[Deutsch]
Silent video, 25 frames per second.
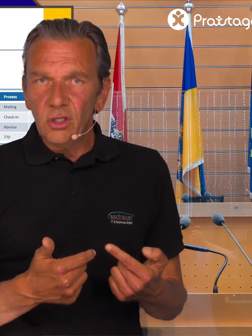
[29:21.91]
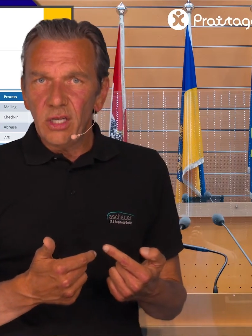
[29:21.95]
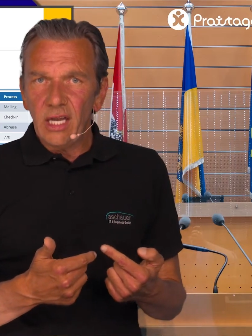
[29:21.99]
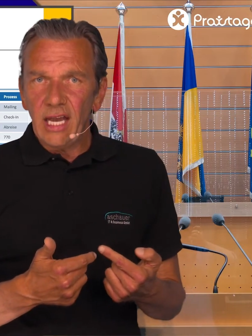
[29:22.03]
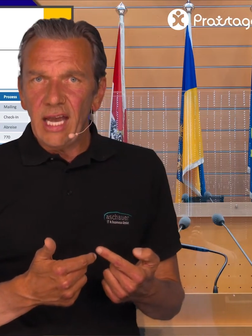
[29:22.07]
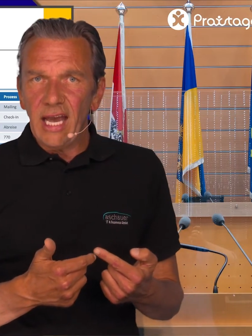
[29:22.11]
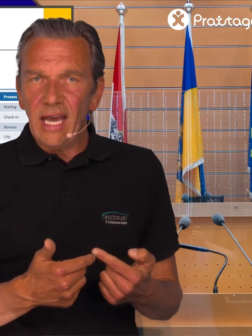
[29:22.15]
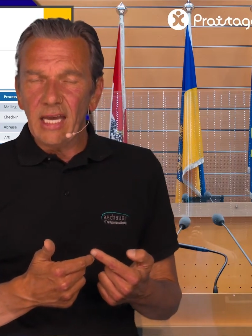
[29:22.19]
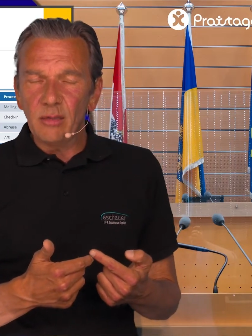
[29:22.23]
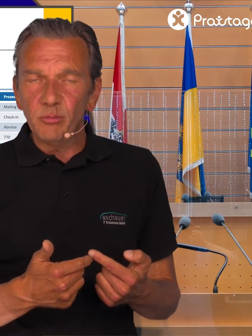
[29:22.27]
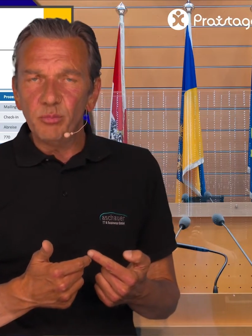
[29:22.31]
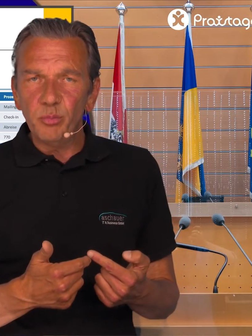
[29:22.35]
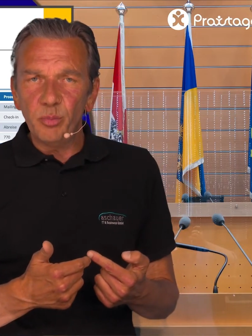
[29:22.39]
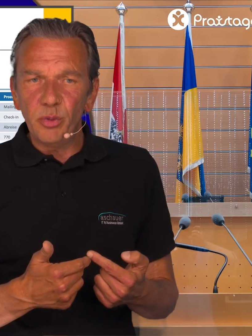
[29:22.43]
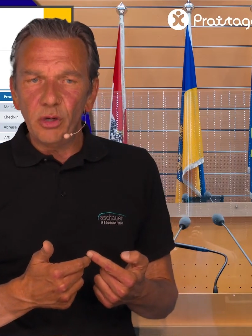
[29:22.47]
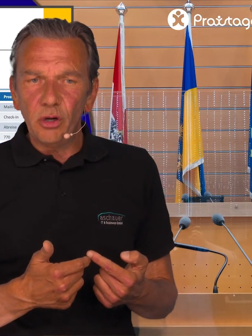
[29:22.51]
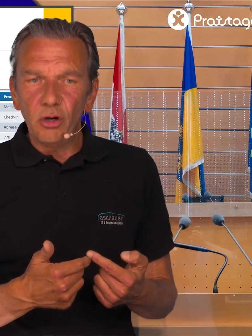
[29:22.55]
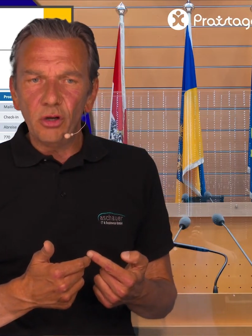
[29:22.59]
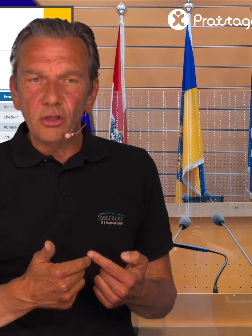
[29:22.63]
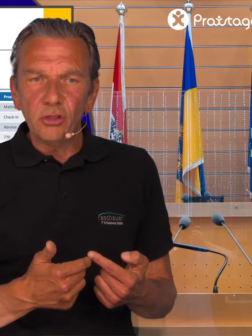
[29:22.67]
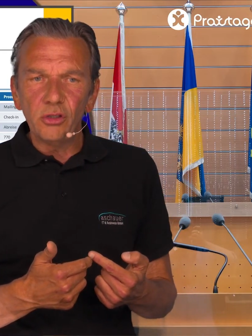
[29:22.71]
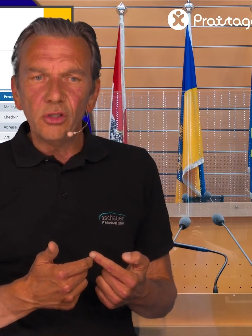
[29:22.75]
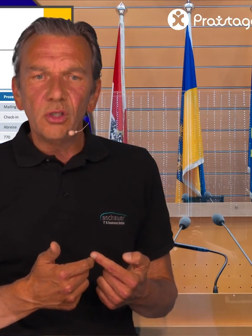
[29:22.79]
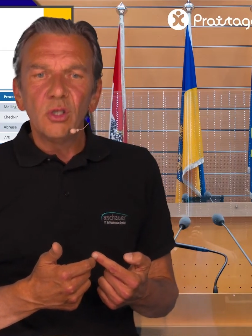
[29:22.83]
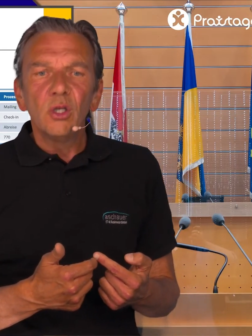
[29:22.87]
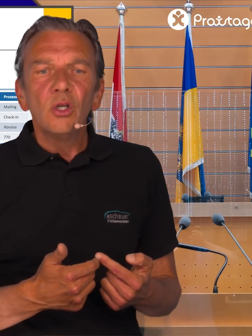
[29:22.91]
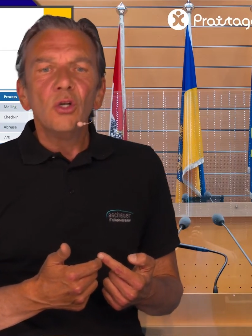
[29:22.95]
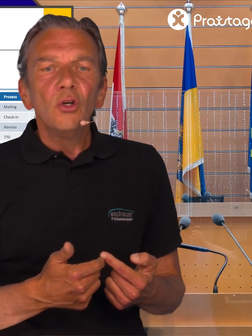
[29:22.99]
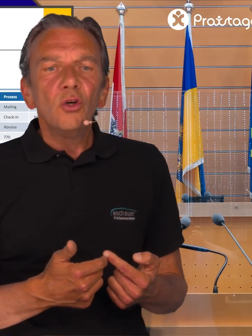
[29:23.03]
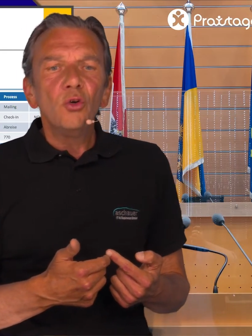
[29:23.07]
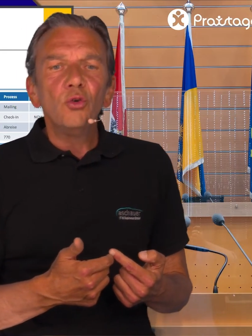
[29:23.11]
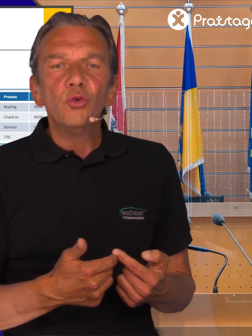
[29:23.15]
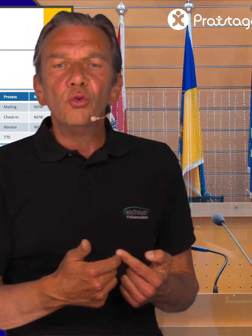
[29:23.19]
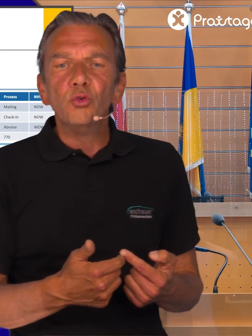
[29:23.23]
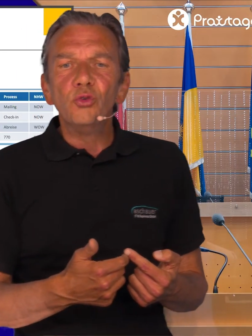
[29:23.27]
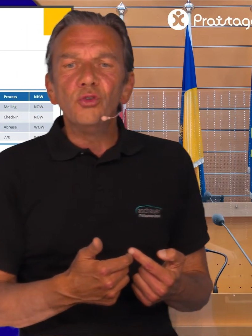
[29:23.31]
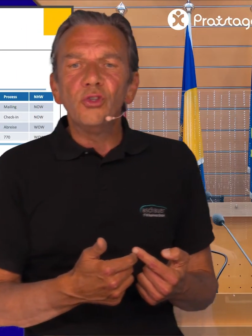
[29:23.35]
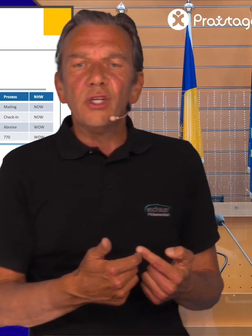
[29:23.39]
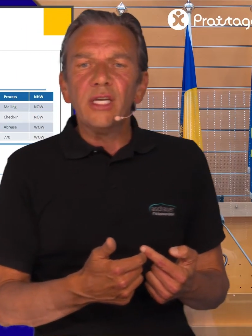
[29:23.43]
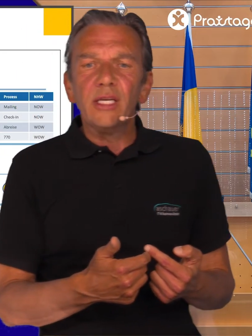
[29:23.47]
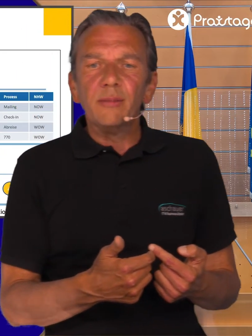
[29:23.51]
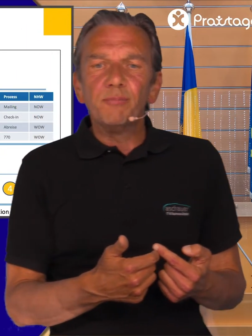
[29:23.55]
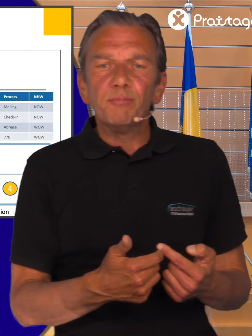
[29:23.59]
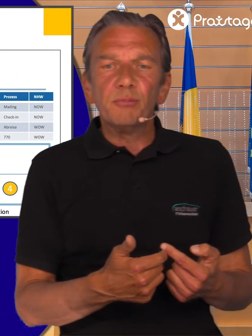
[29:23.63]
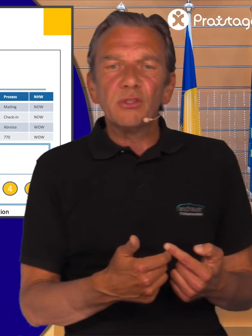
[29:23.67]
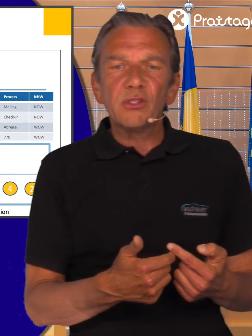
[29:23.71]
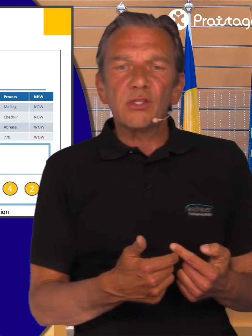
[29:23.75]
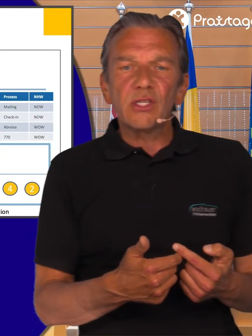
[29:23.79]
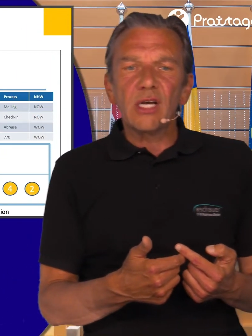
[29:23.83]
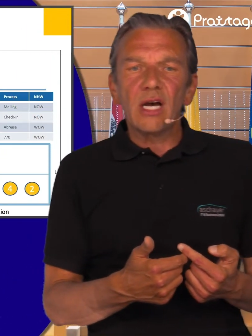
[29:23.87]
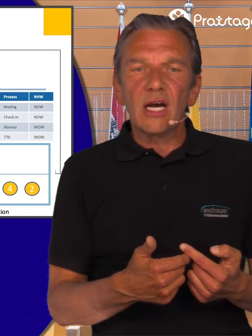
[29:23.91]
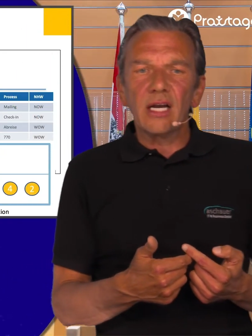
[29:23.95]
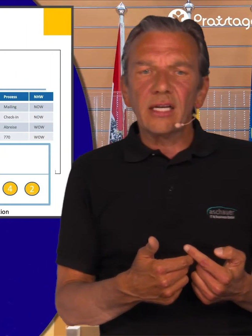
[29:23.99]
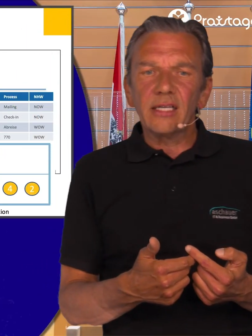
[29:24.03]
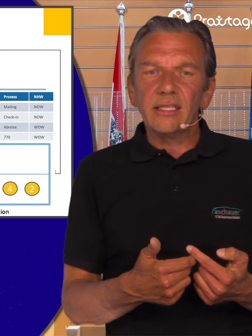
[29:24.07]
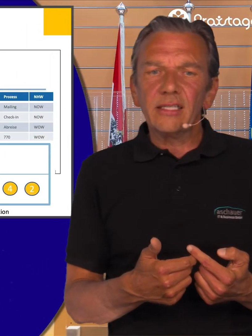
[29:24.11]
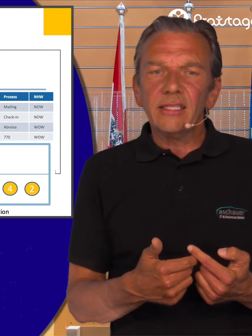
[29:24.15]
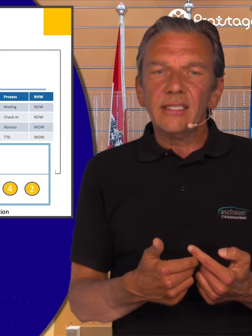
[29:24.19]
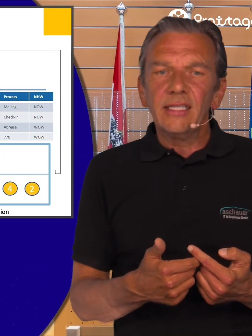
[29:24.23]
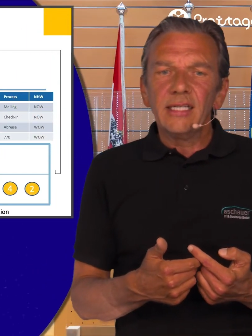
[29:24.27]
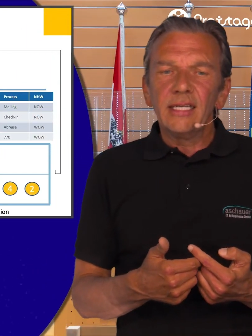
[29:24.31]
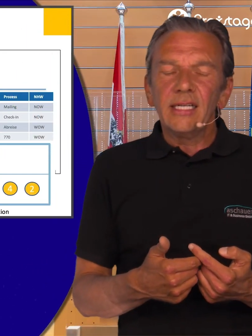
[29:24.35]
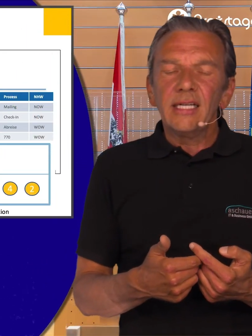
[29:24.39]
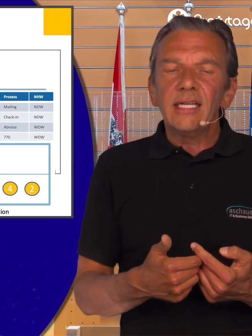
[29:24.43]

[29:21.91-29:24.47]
einbauen und eben sagen,